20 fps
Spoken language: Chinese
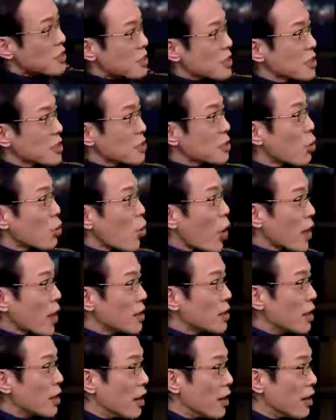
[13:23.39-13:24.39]
人是一种快
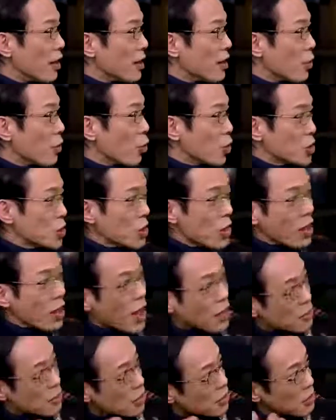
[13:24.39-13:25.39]
乐，我就要
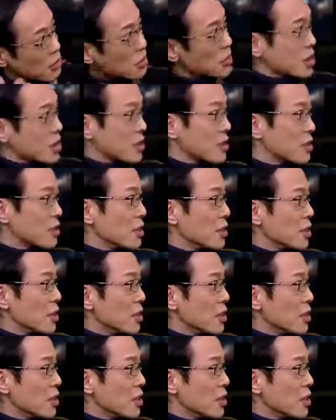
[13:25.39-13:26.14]
看到人死，